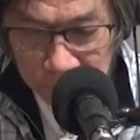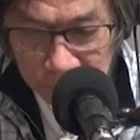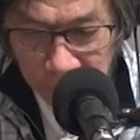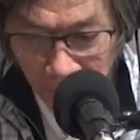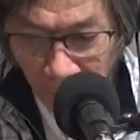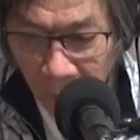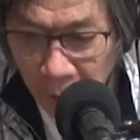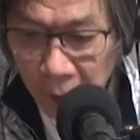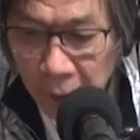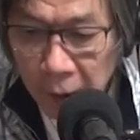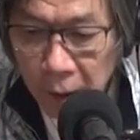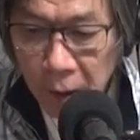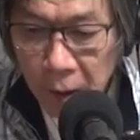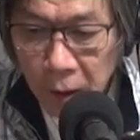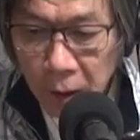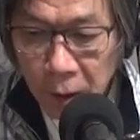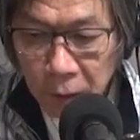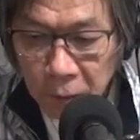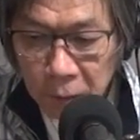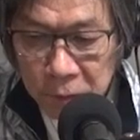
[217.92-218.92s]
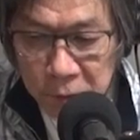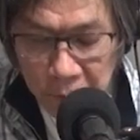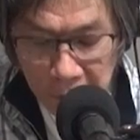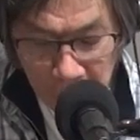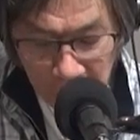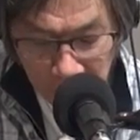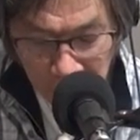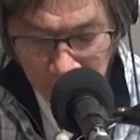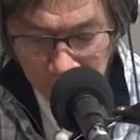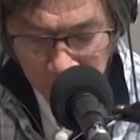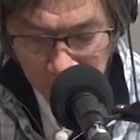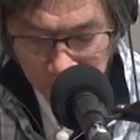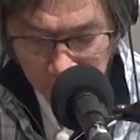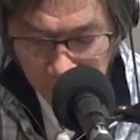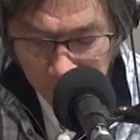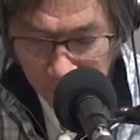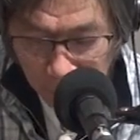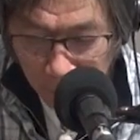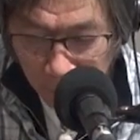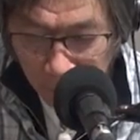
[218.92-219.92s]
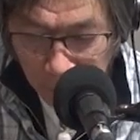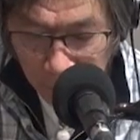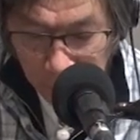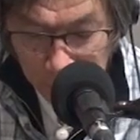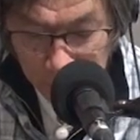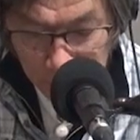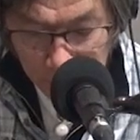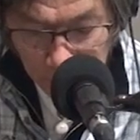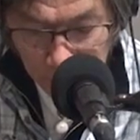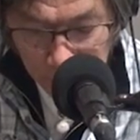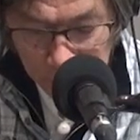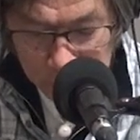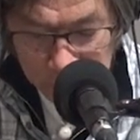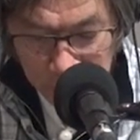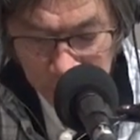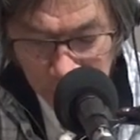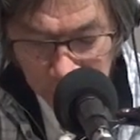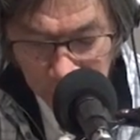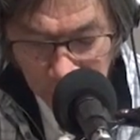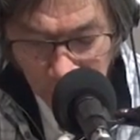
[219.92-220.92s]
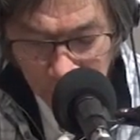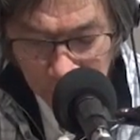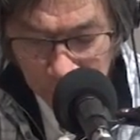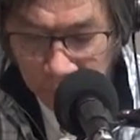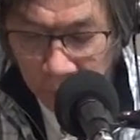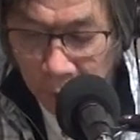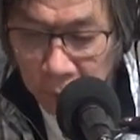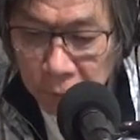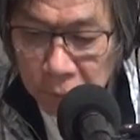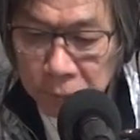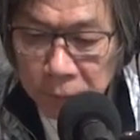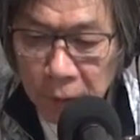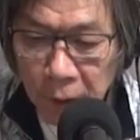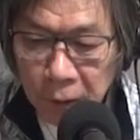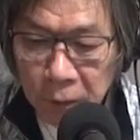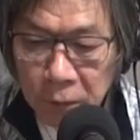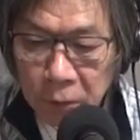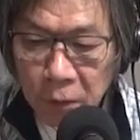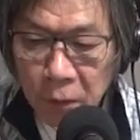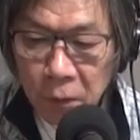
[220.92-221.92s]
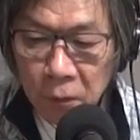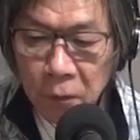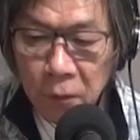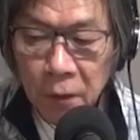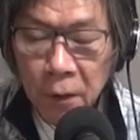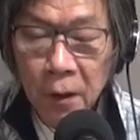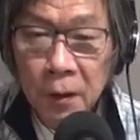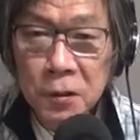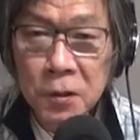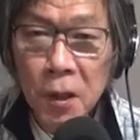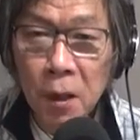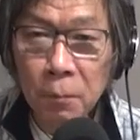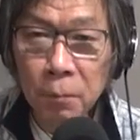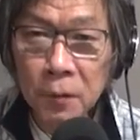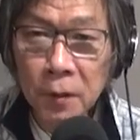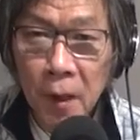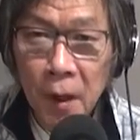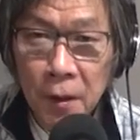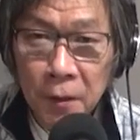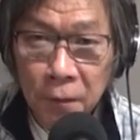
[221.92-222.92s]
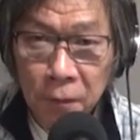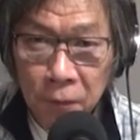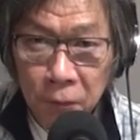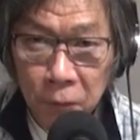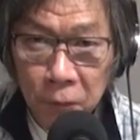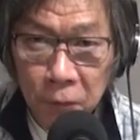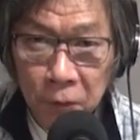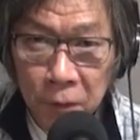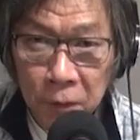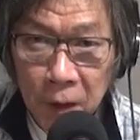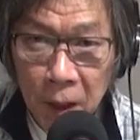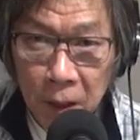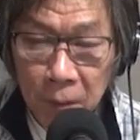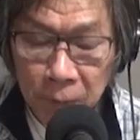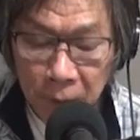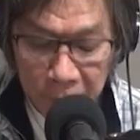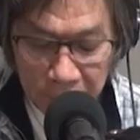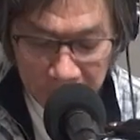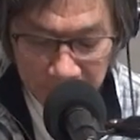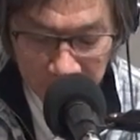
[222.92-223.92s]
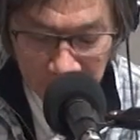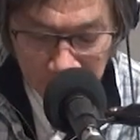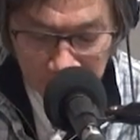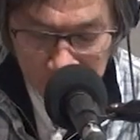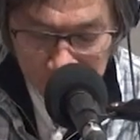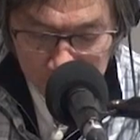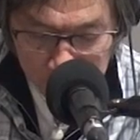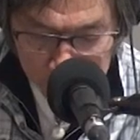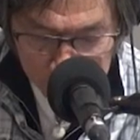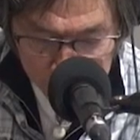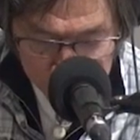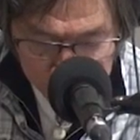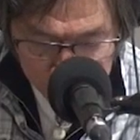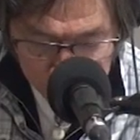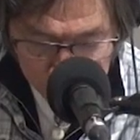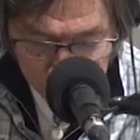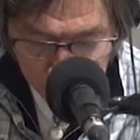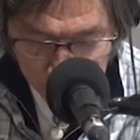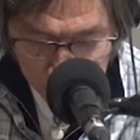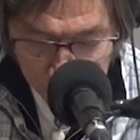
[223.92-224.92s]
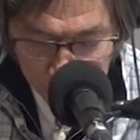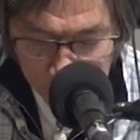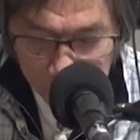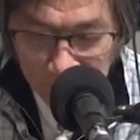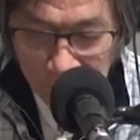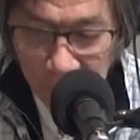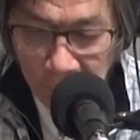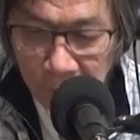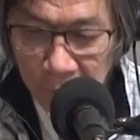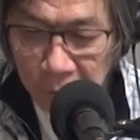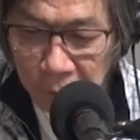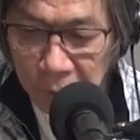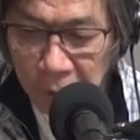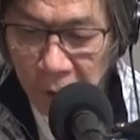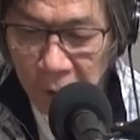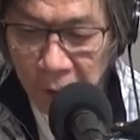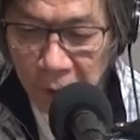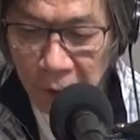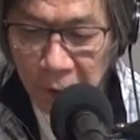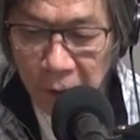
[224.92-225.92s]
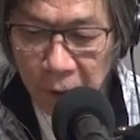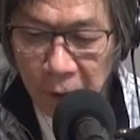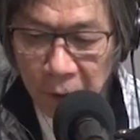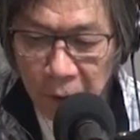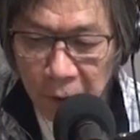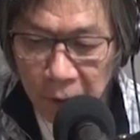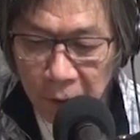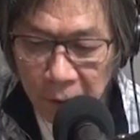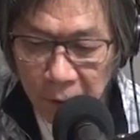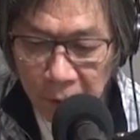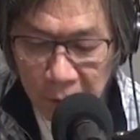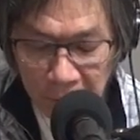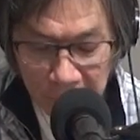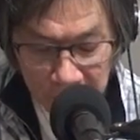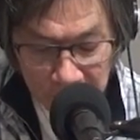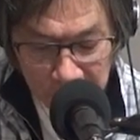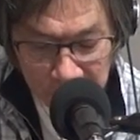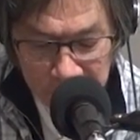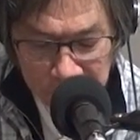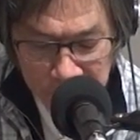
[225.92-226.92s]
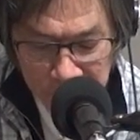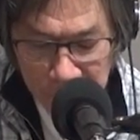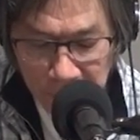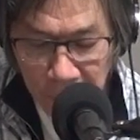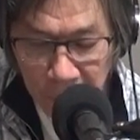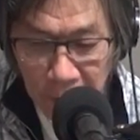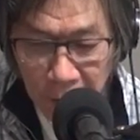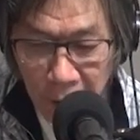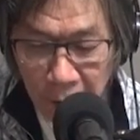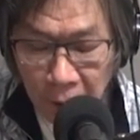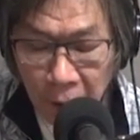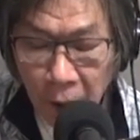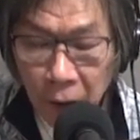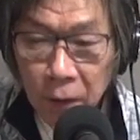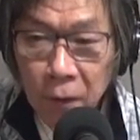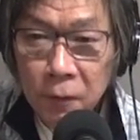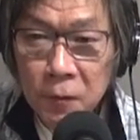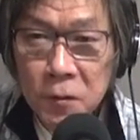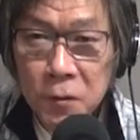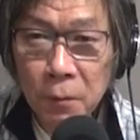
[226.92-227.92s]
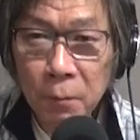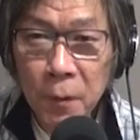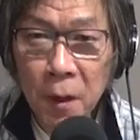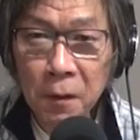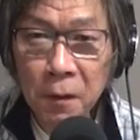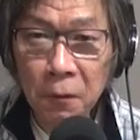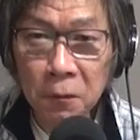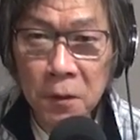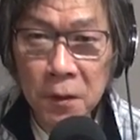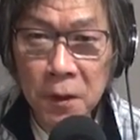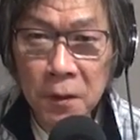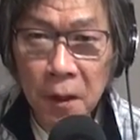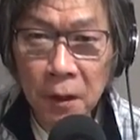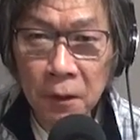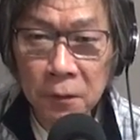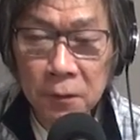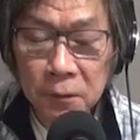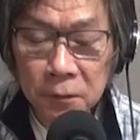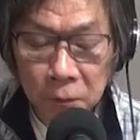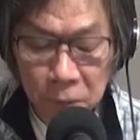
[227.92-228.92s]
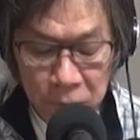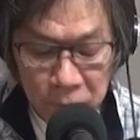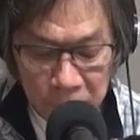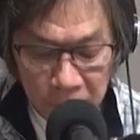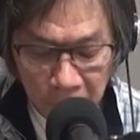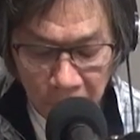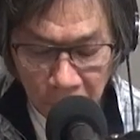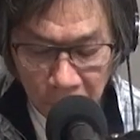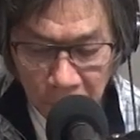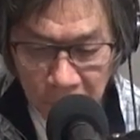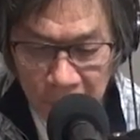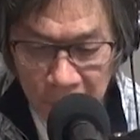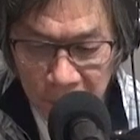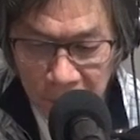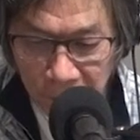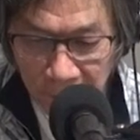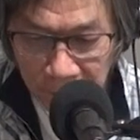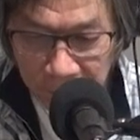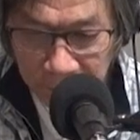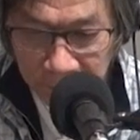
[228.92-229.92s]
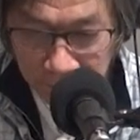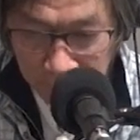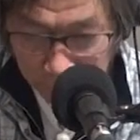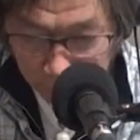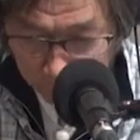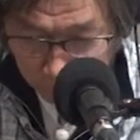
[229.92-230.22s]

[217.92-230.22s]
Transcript: 上、えー、そして、えー、いち弦のろくフレット、これがシャープきゅうの音になります。えー、ここで、えー、いち、に、さん弦、そしてベース音になるろく弦を弾きますで